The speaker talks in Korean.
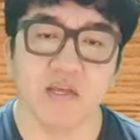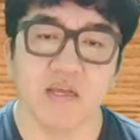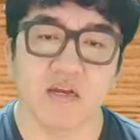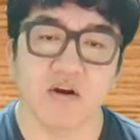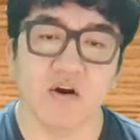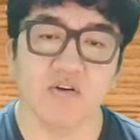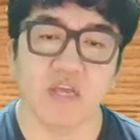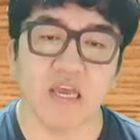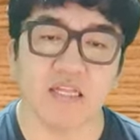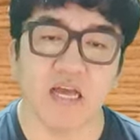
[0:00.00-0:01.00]

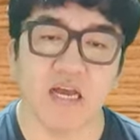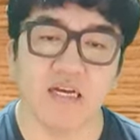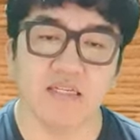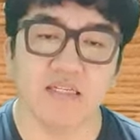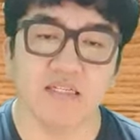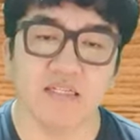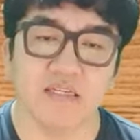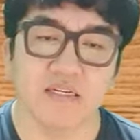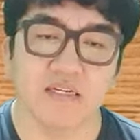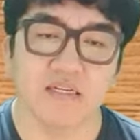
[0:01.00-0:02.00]
거대 야당
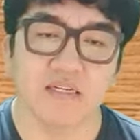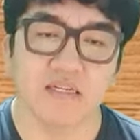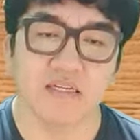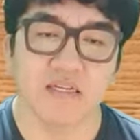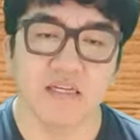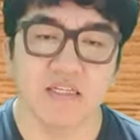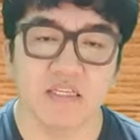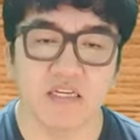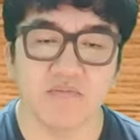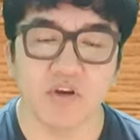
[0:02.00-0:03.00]

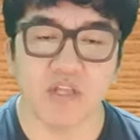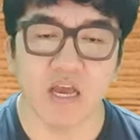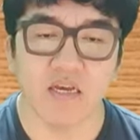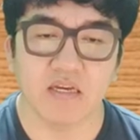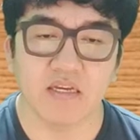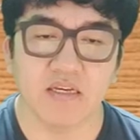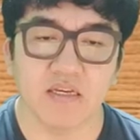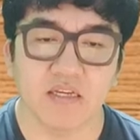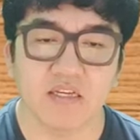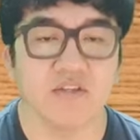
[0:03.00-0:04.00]
지금 여당
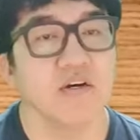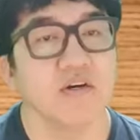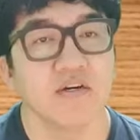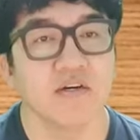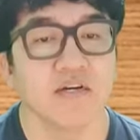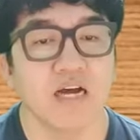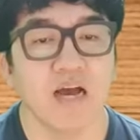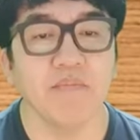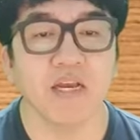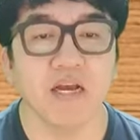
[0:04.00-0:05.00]
그죠?
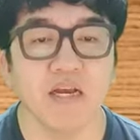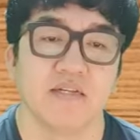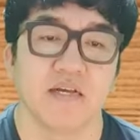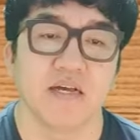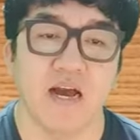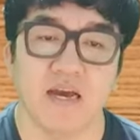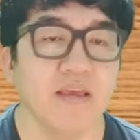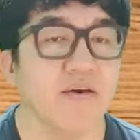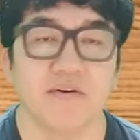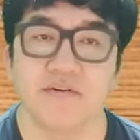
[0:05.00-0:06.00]
합니까? 안
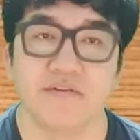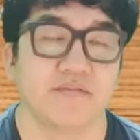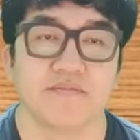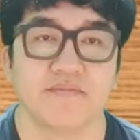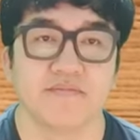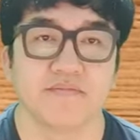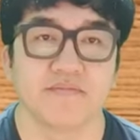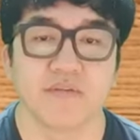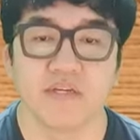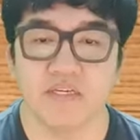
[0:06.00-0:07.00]
해요.
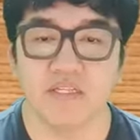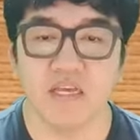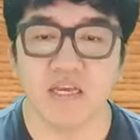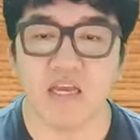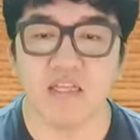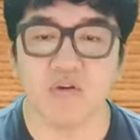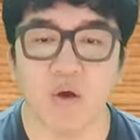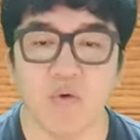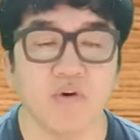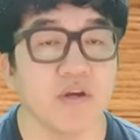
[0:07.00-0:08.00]
신당이 하겠다고
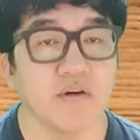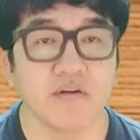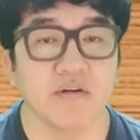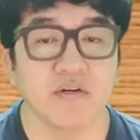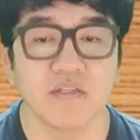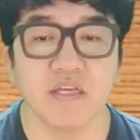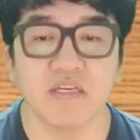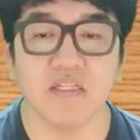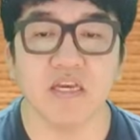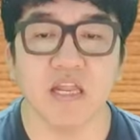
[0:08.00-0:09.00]
나온 거예요. 근데
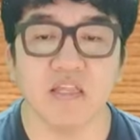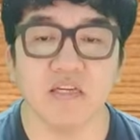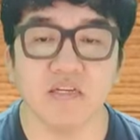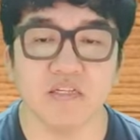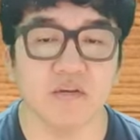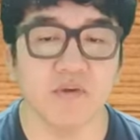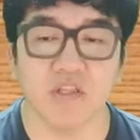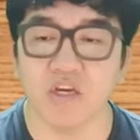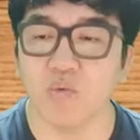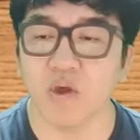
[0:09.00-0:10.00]
신당 얘네들은 그러면
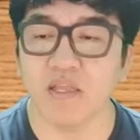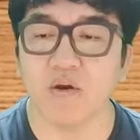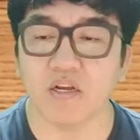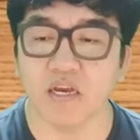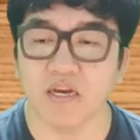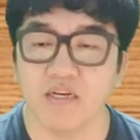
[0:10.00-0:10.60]
이걸 왜 한다고 할 거야?